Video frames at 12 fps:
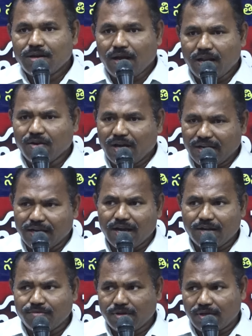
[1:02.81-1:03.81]
అలా
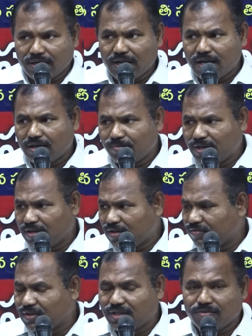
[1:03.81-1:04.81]
అనగార
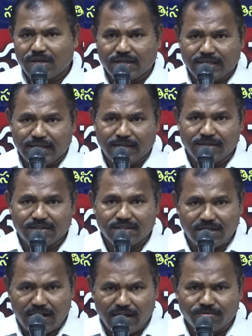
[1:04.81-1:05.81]
అనగారనబడినటువంటి వారికి
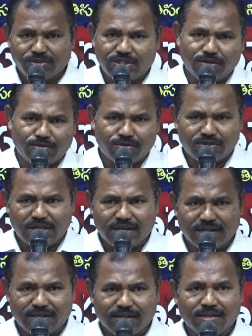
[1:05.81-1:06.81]
న్యాయం
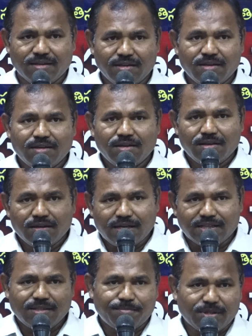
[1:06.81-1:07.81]
చేకూర్చాలంటే
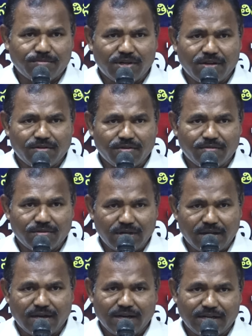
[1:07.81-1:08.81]
కత్తి పద్మరావు
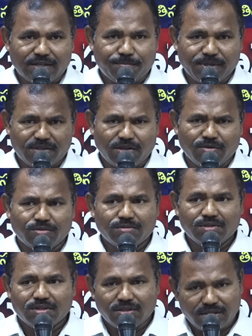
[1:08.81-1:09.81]
గారు లాంటి పెద్దలు
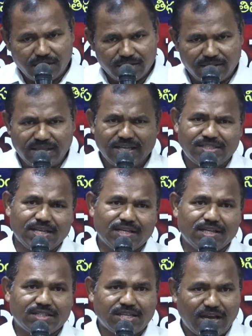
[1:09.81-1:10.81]

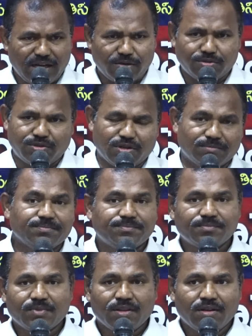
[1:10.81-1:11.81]
దేశానికి చాలా అవసరం
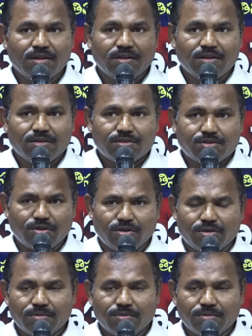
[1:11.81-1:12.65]
సో